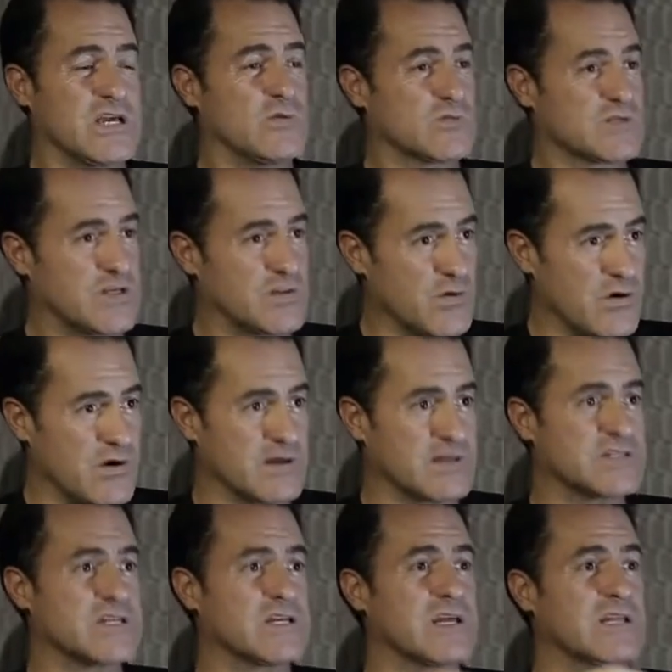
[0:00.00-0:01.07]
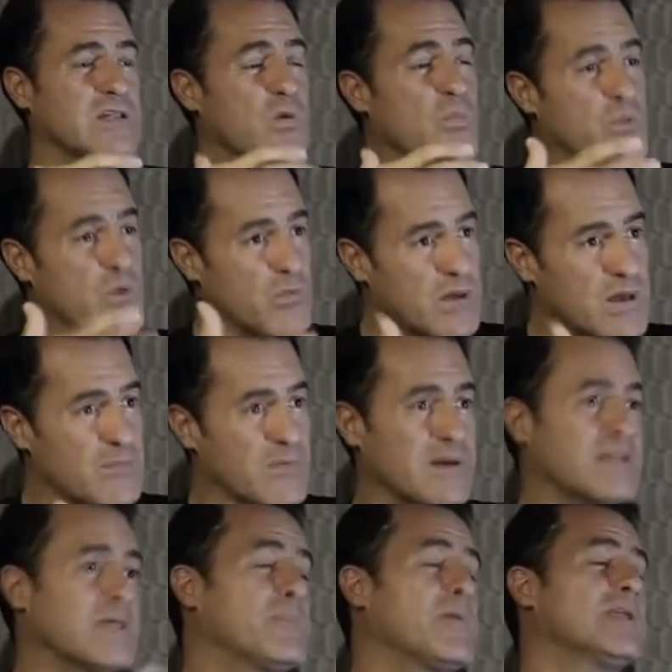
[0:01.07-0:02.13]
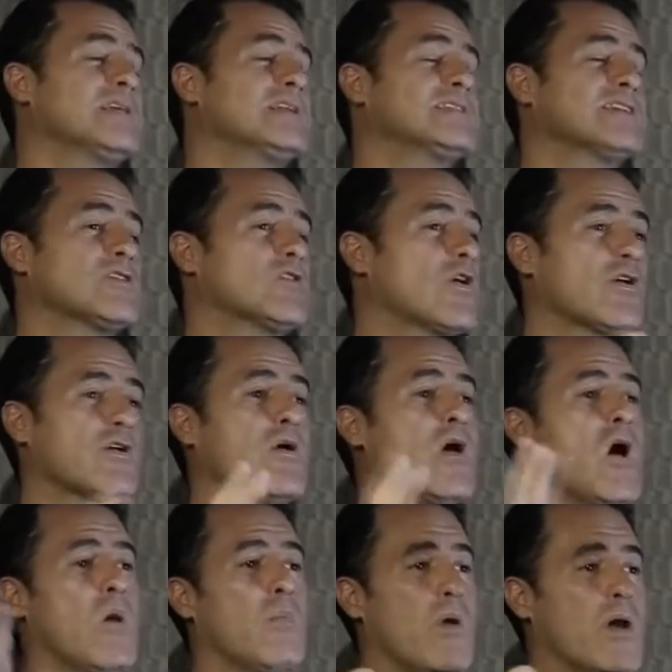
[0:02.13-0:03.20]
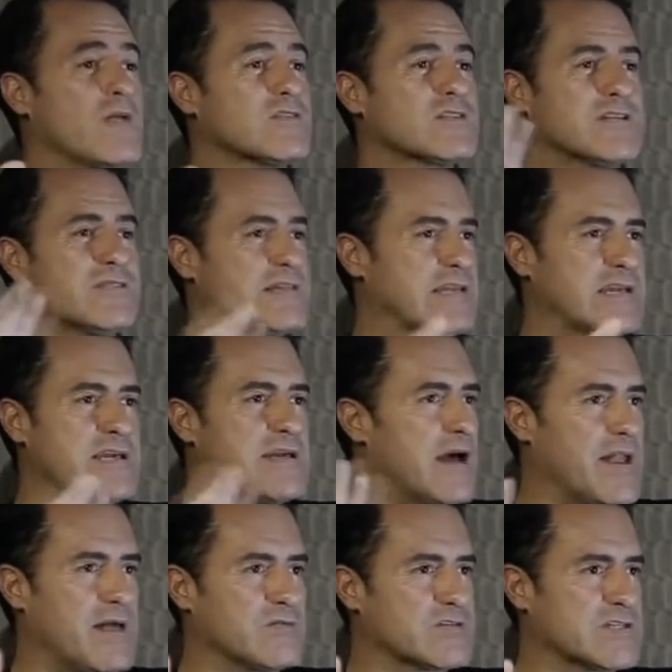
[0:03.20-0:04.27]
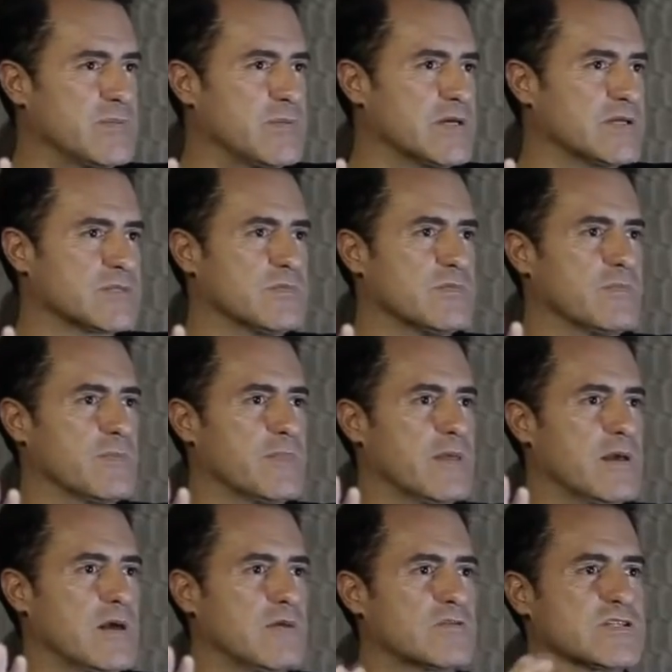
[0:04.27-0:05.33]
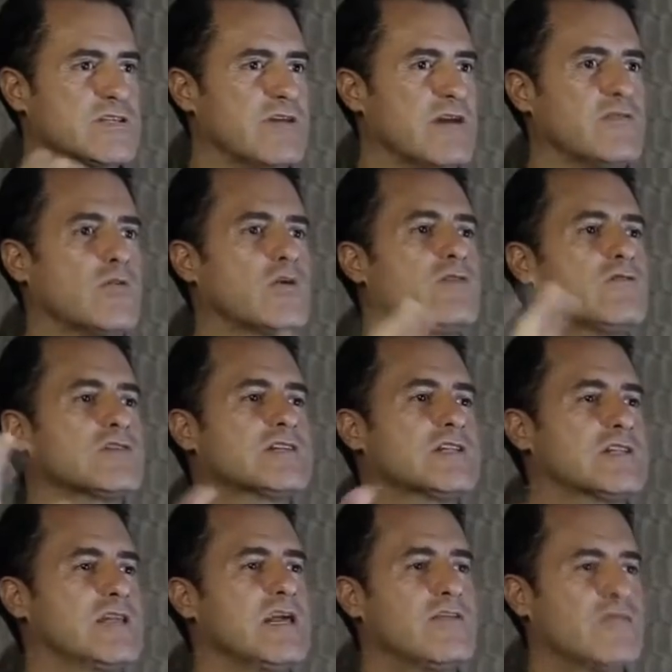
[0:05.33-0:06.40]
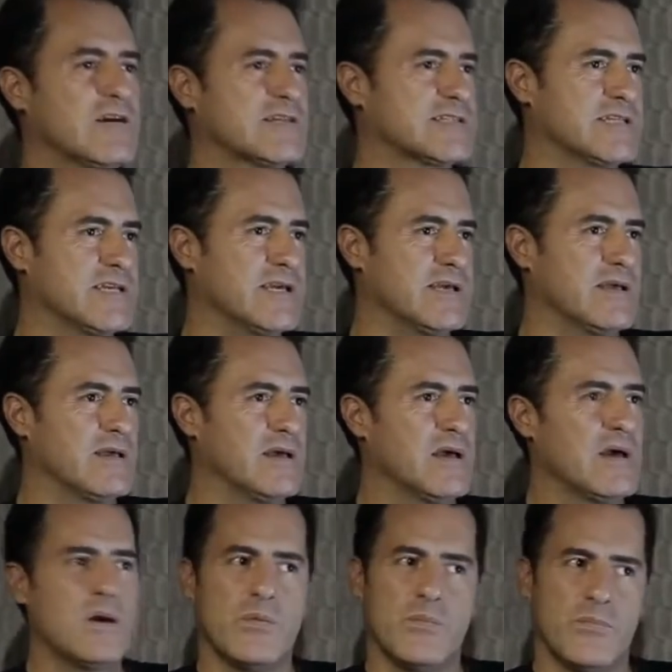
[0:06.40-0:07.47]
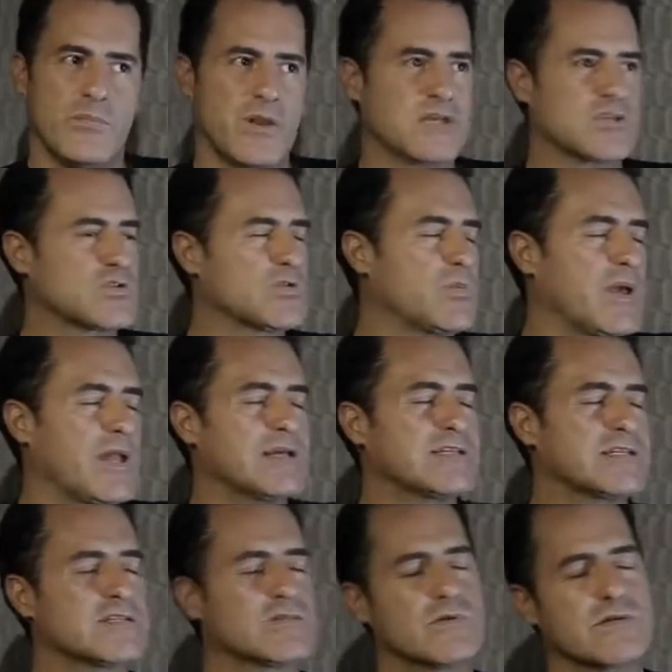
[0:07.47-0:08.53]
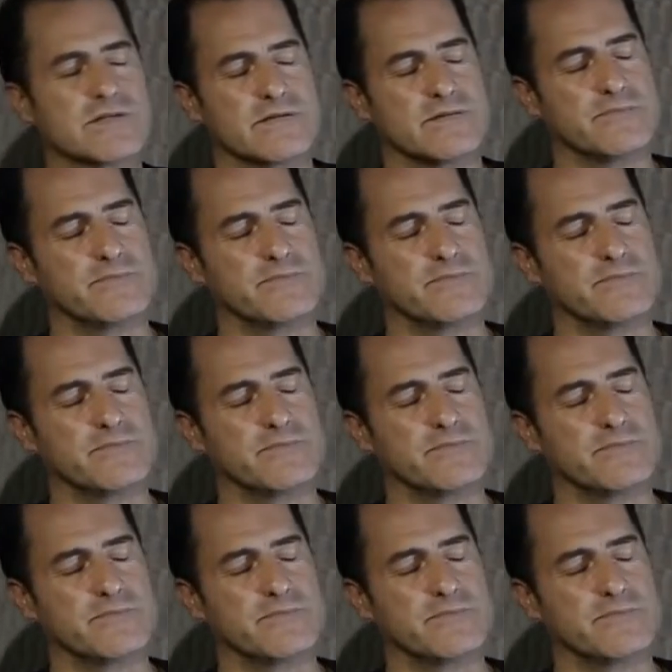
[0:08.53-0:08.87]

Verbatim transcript: usa drogas, de quem tem um problema, independente se é droga ou não. Uma hora você vai ter que encarar você mesmo. Você vai ver o que você tem que fazer para superar essa situação.